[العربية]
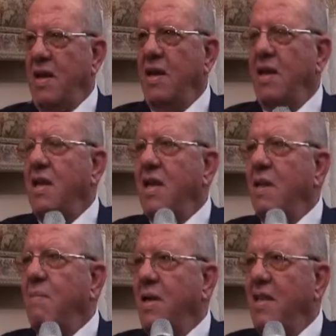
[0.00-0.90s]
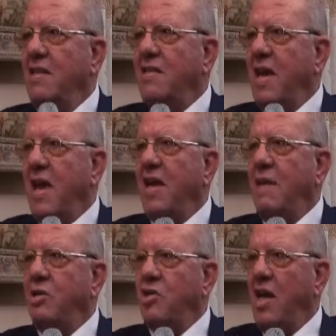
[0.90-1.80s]
لان الكلمه دي
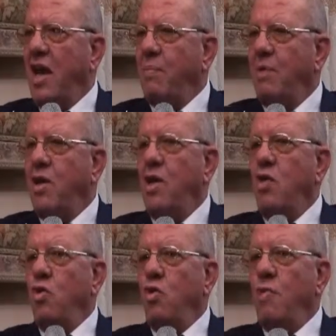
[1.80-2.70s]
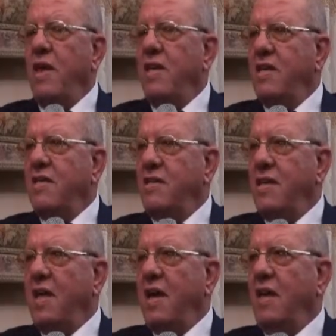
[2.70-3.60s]
استهانه بالشعب وباي
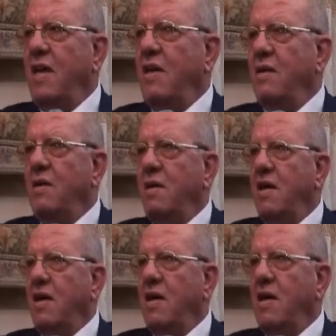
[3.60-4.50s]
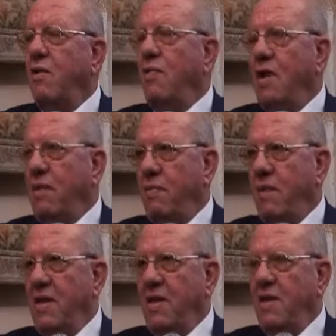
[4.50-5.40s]
انسان يعني آه، ليه فكر في
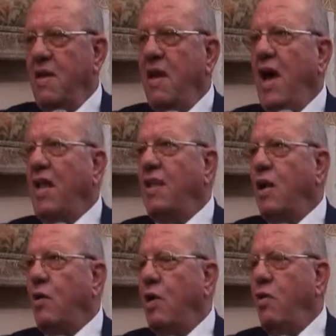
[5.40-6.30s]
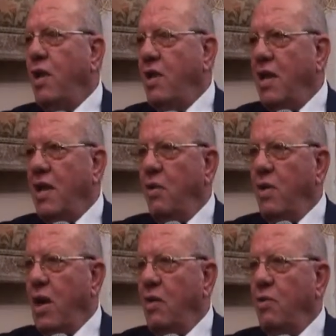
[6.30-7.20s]
البلد دي حتى لو كانوا هيك لو
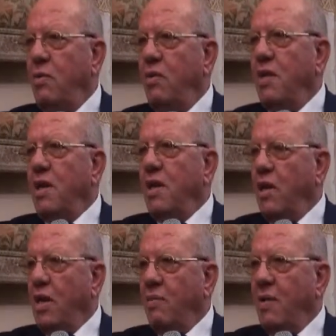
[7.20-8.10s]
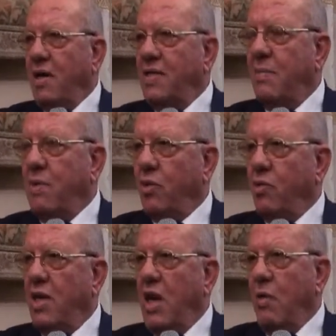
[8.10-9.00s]
كانوا احزاب
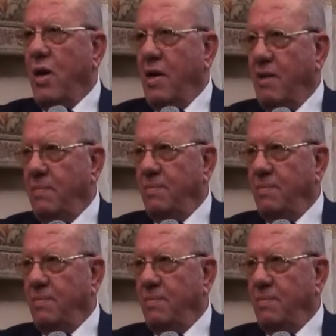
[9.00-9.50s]
كرتونيه او غيرها